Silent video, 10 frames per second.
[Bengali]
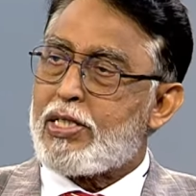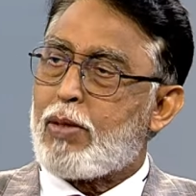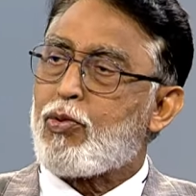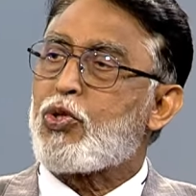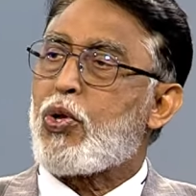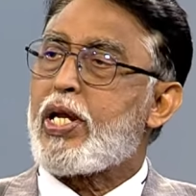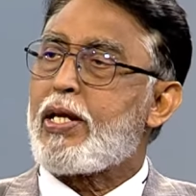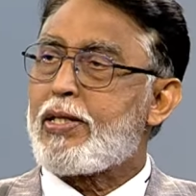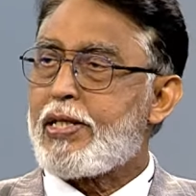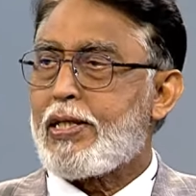যেমন ধরেন
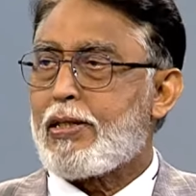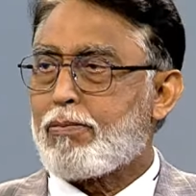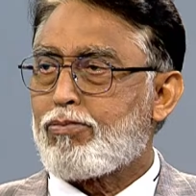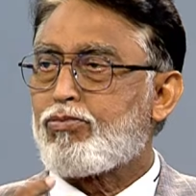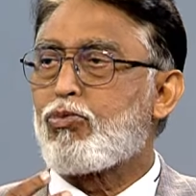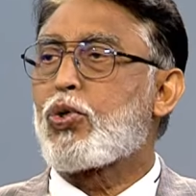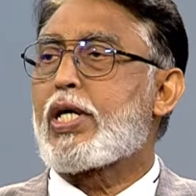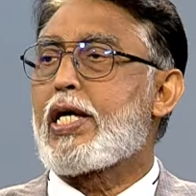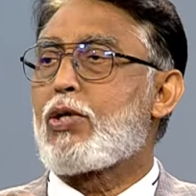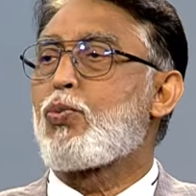যে
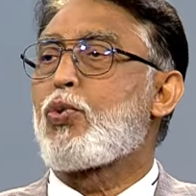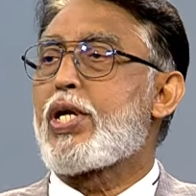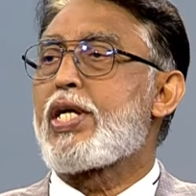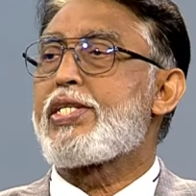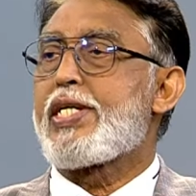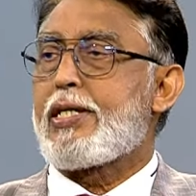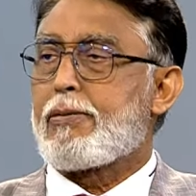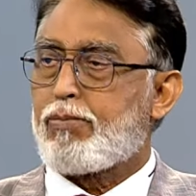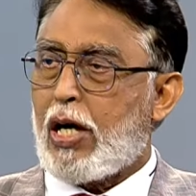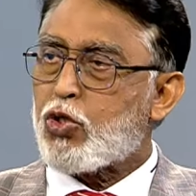বুকের উপরে যে
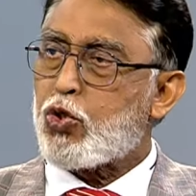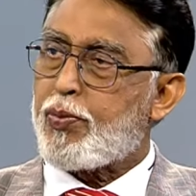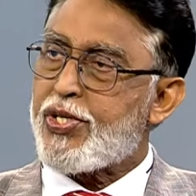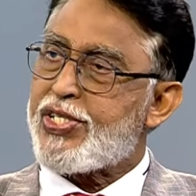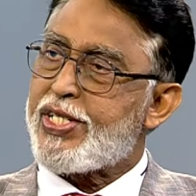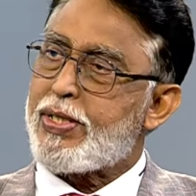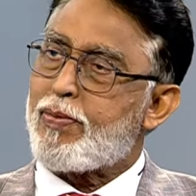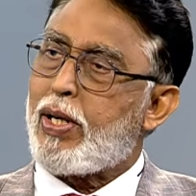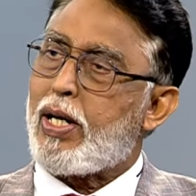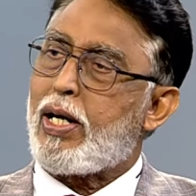মাংসপেশি
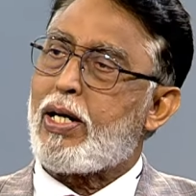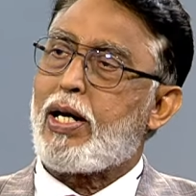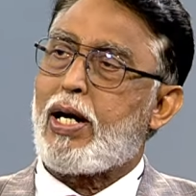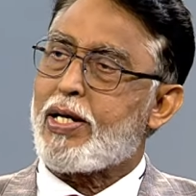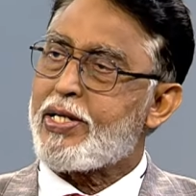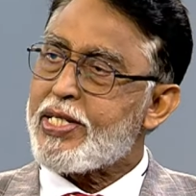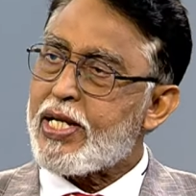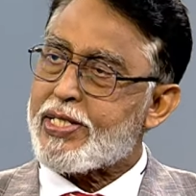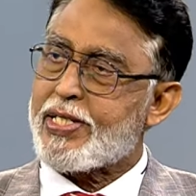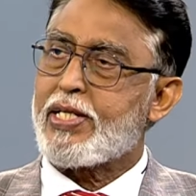বা হাড্ডি
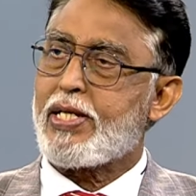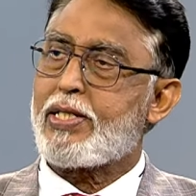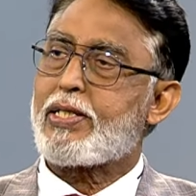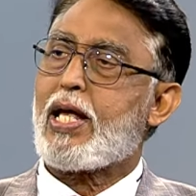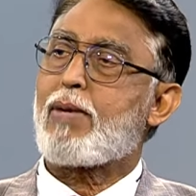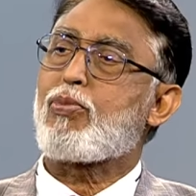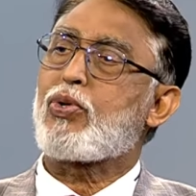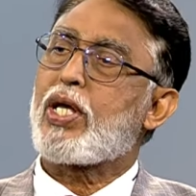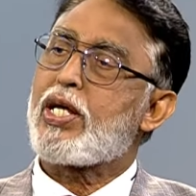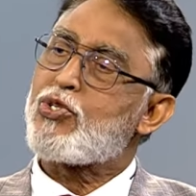আছে তার
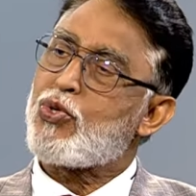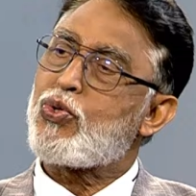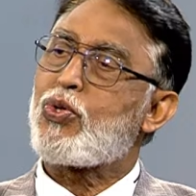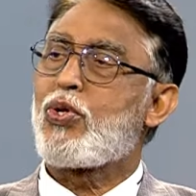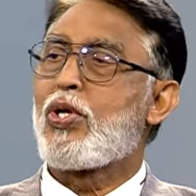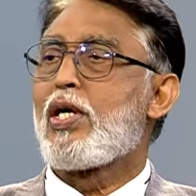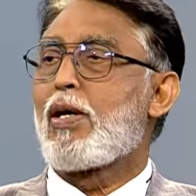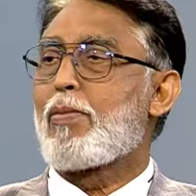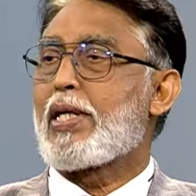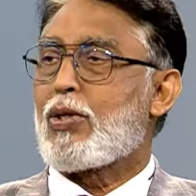প্রদাহের জন্য
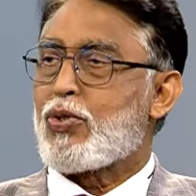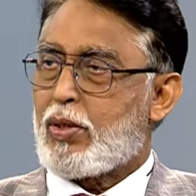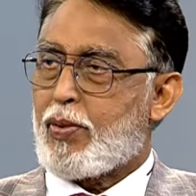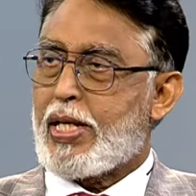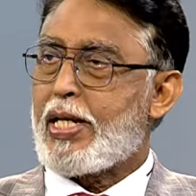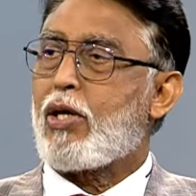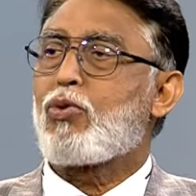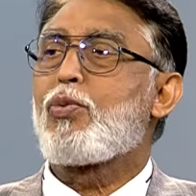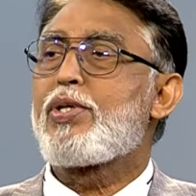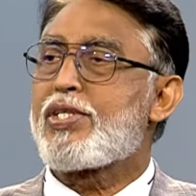ব্যথা হইতে পারে এটা
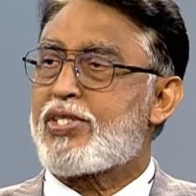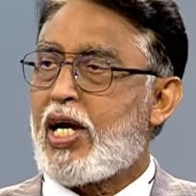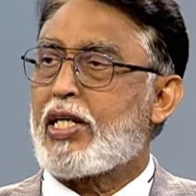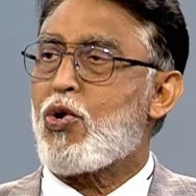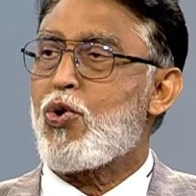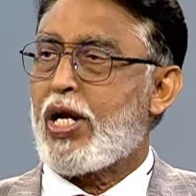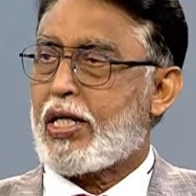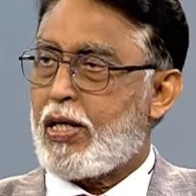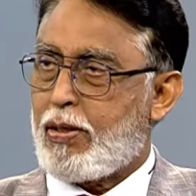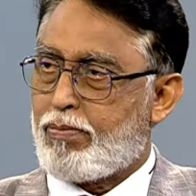খুবই সাধারণ
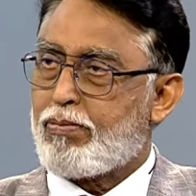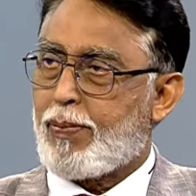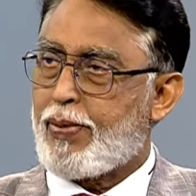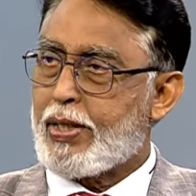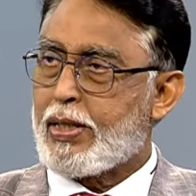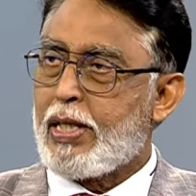একটা ব্যাপার